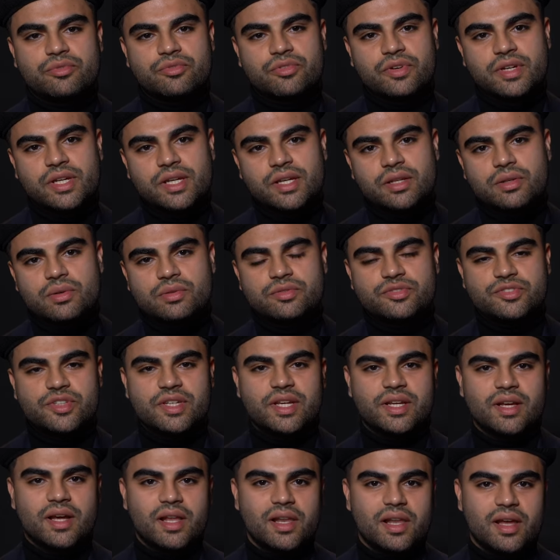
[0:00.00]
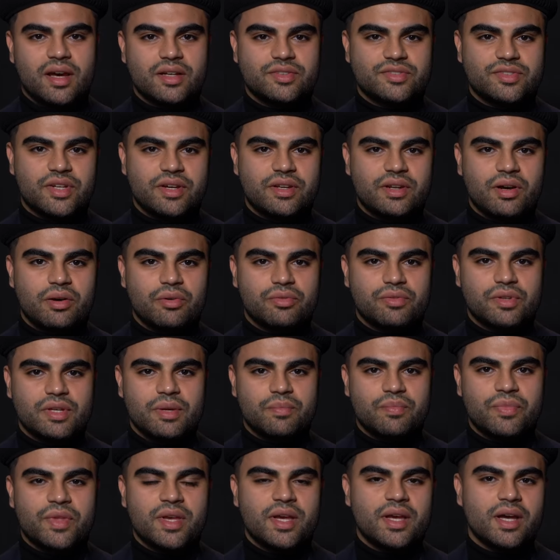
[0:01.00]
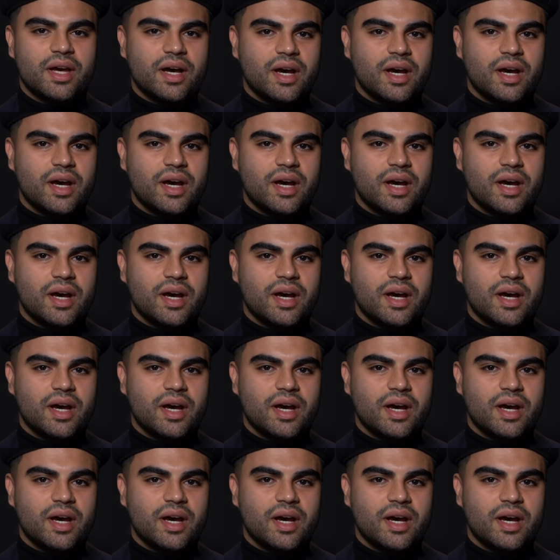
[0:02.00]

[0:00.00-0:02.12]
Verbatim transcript: Frieden und Segen Allahs seien auf ihm,